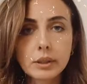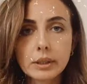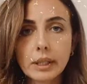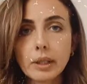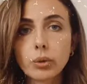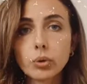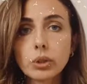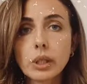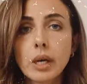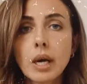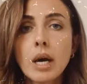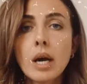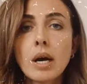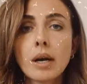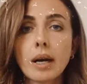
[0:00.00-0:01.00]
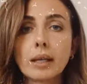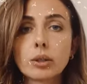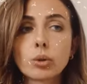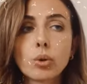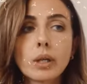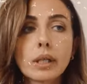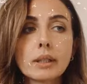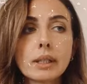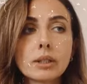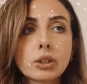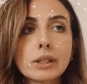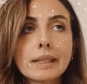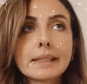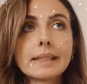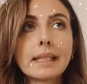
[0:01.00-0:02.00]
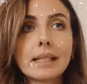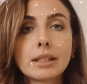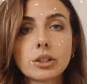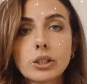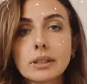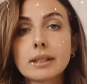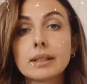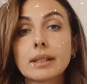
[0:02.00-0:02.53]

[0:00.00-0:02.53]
те люди, которые должны заложить